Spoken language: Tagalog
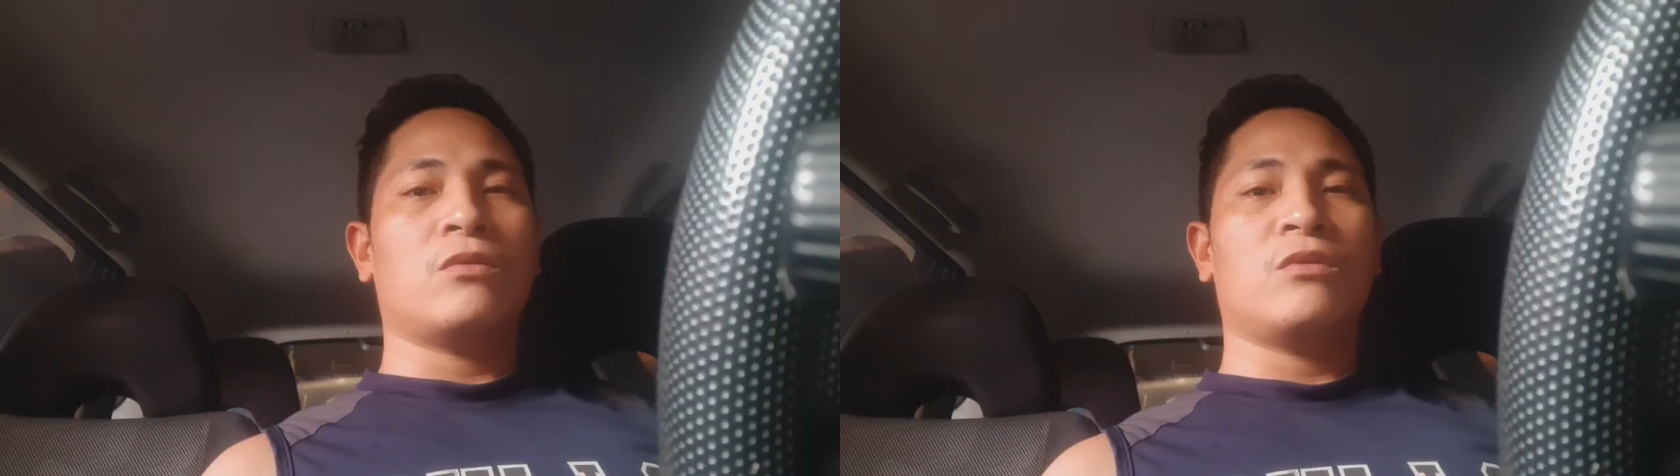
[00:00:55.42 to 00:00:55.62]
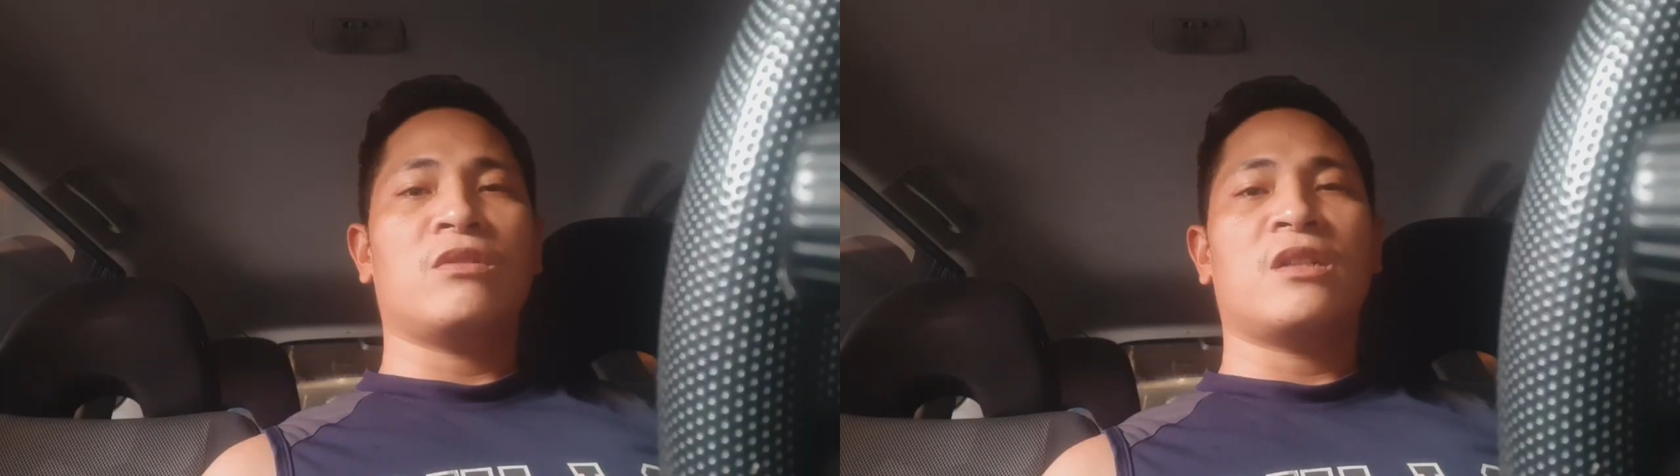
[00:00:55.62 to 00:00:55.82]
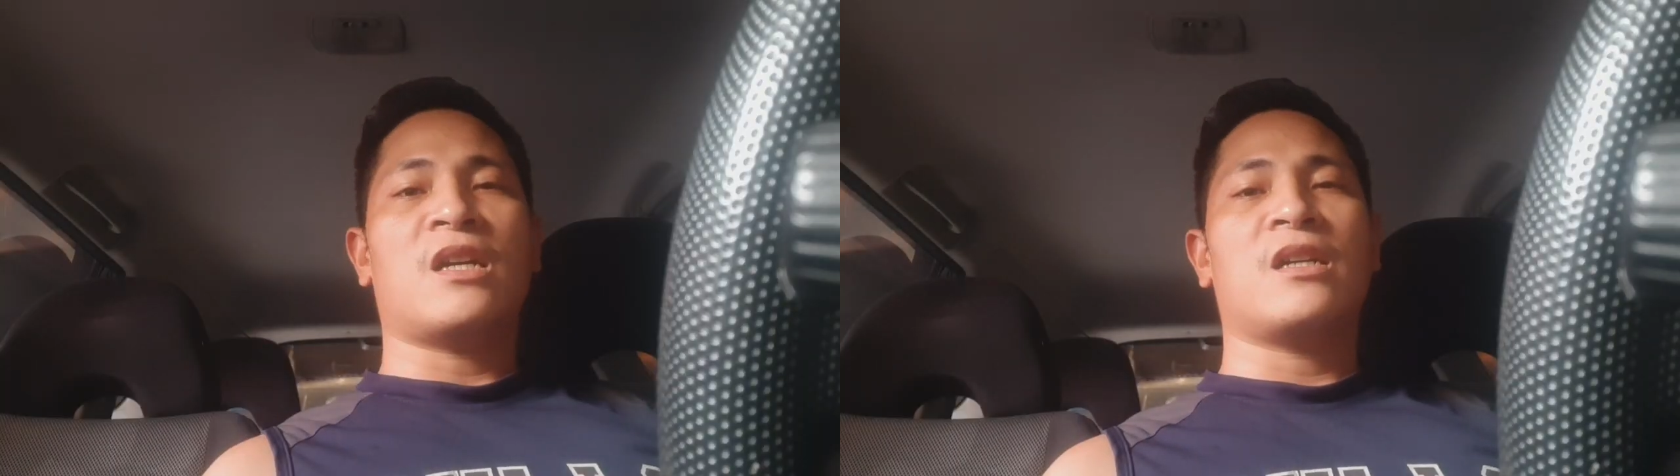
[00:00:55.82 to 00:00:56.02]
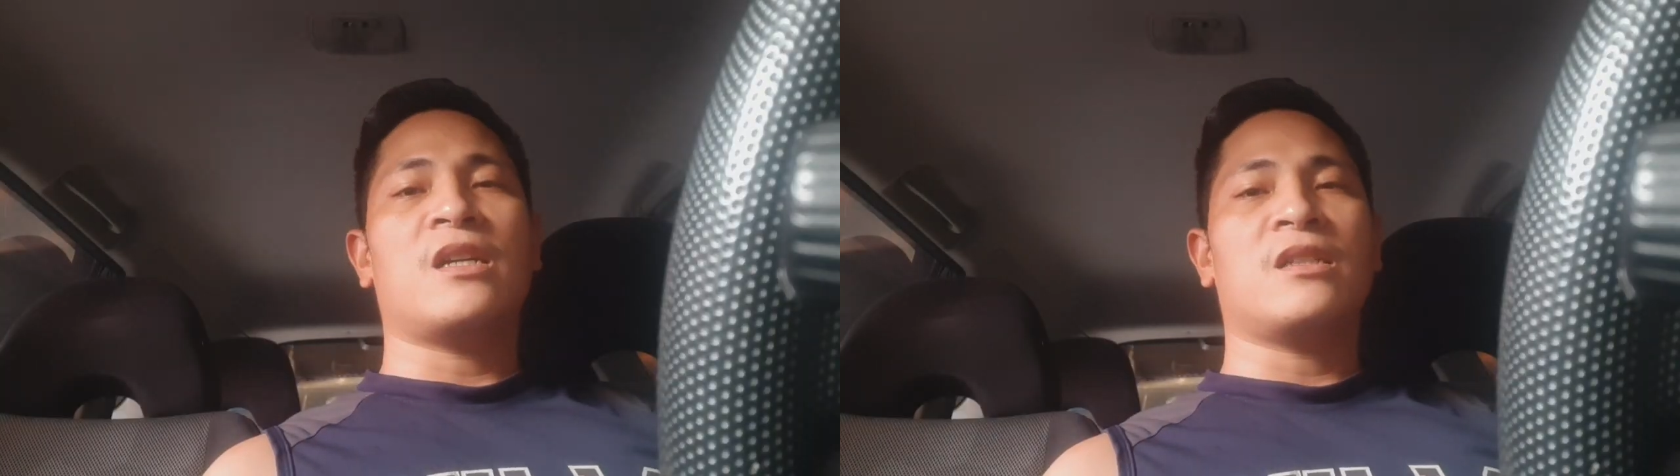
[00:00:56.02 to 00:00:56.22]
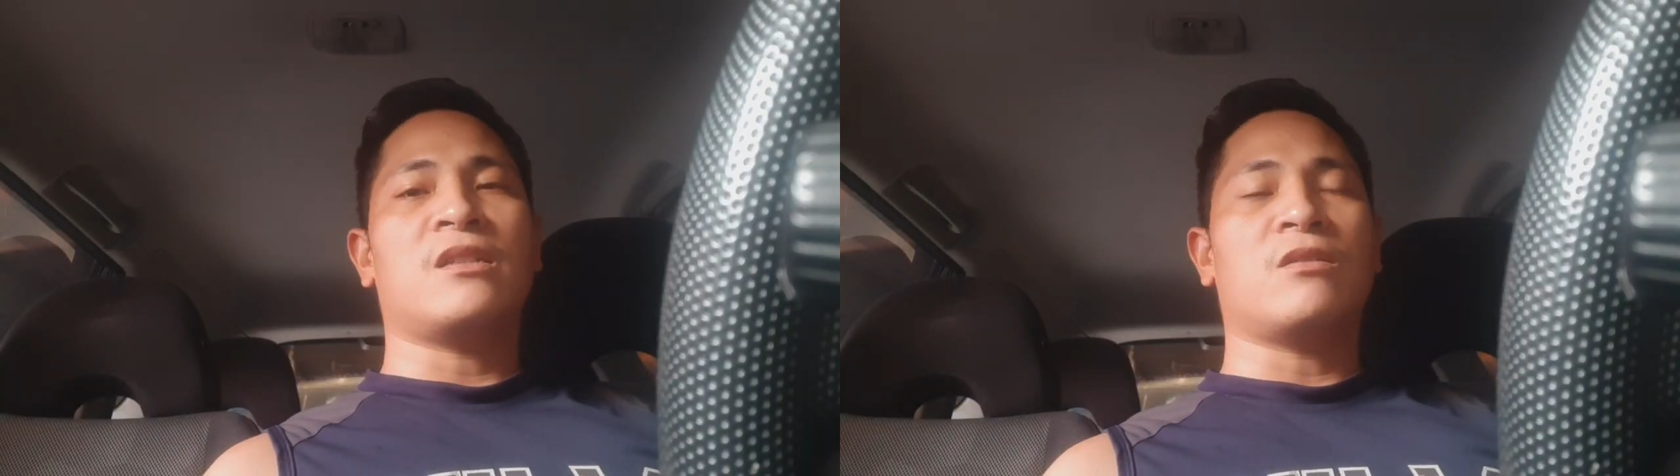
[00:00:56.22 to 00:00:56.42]
So, yun nga
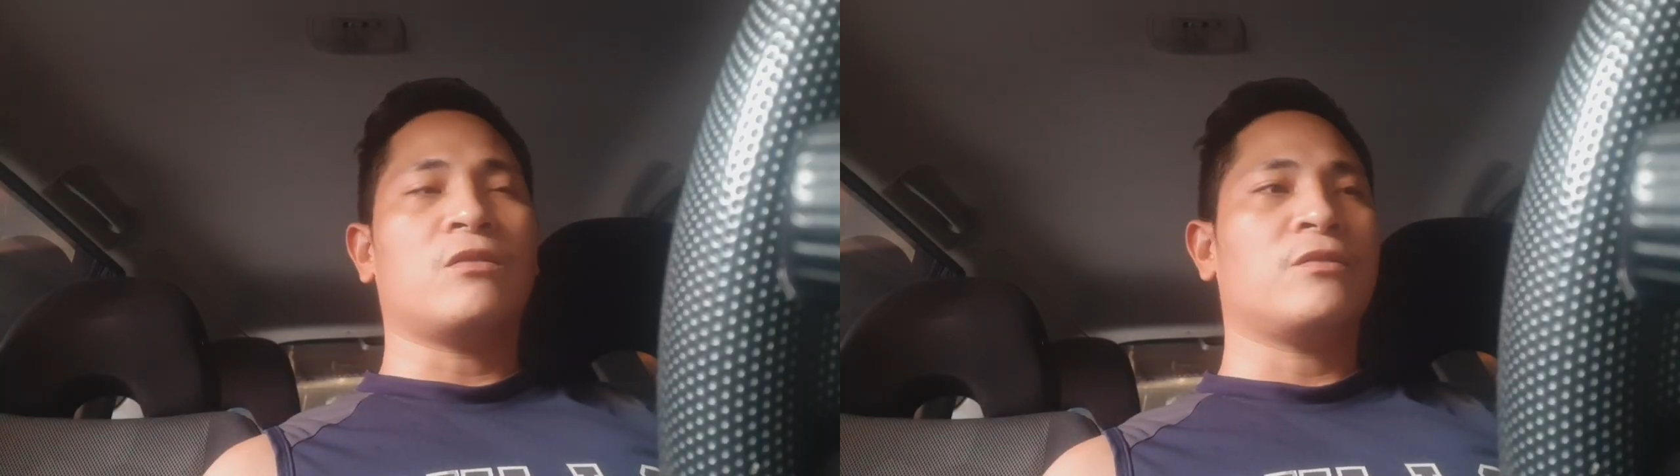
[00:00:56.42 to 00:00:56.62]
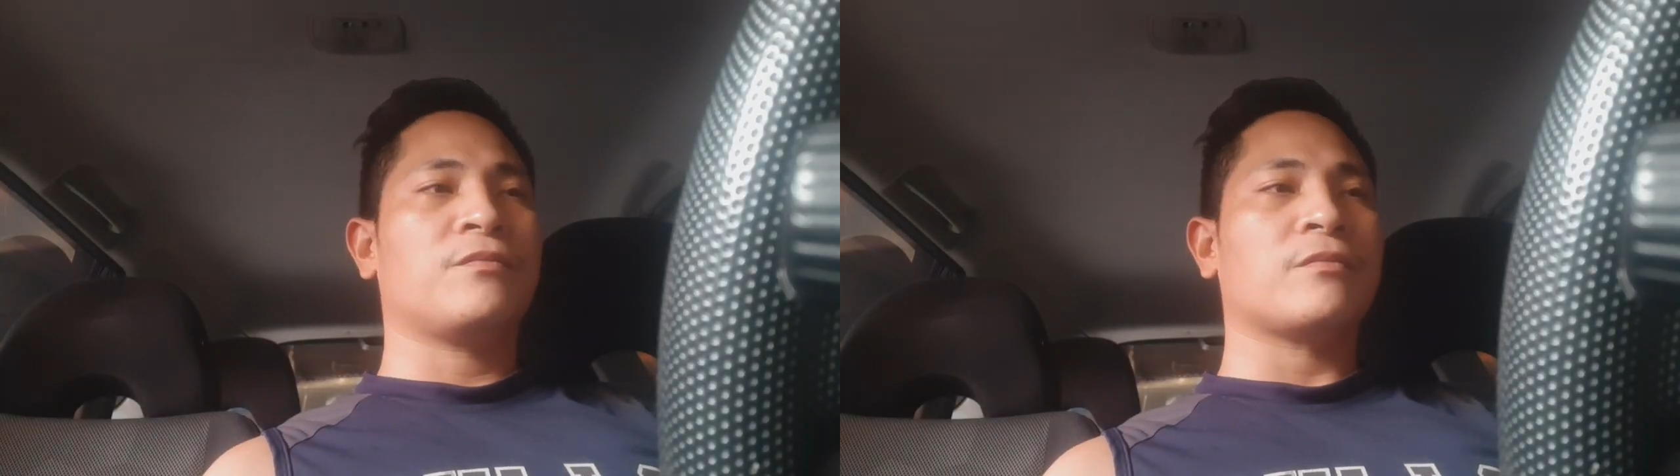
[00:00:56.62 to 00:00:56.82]
guys, no?